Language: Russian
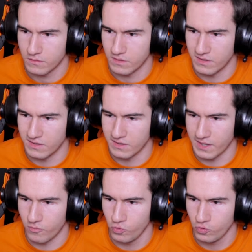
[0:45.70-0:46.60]
Э,
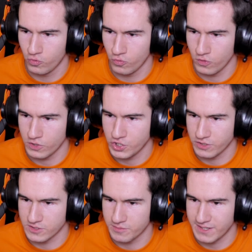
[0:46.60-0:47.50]
габункул,
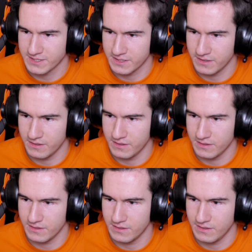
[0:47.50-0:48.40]
чел с маской
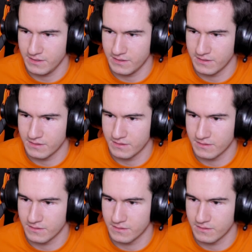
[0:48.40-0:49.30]
или
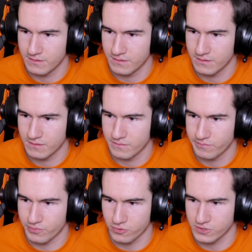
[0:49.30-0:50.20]

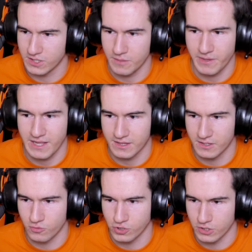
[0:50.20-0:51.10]
просто непонятная
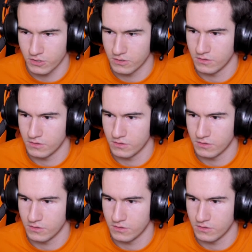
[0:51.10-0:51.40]
рожа?